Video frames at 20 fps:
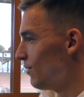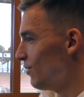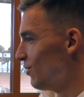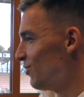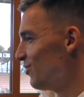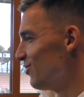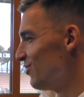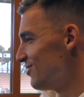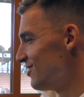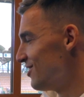
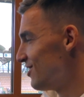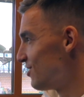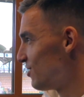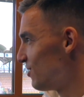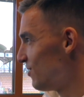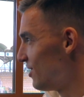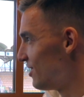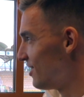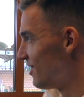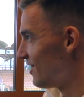No
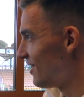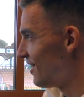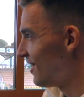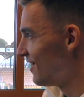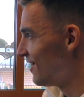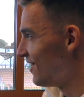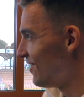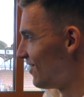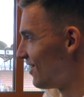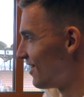zdecydowanie
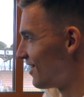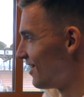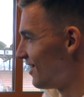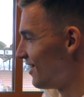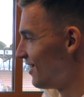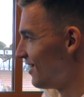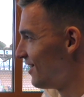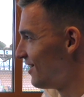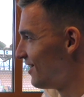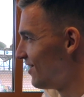ta na
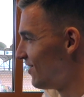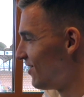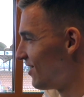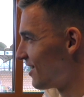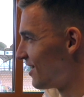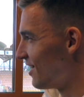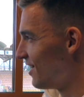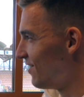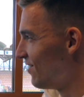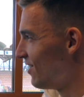wagę, na
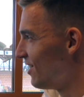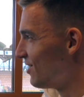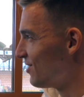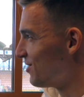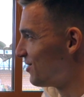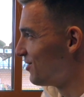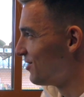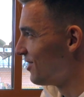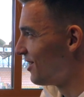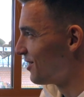wagę
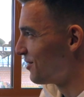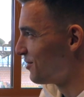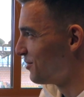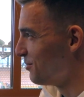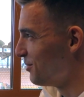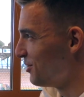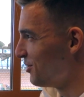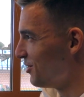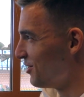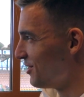awansu, tak, no
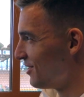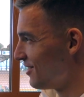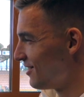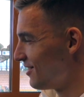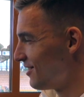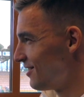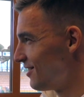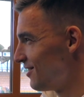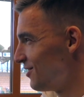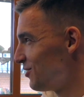bo to
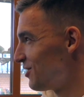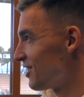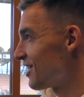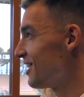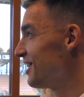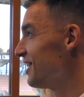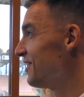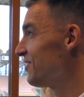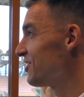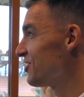jest no,
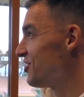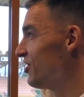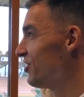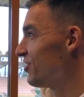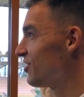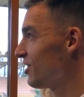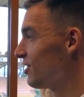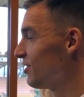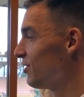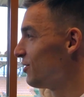taka
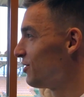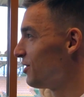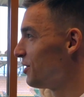najważniejsza do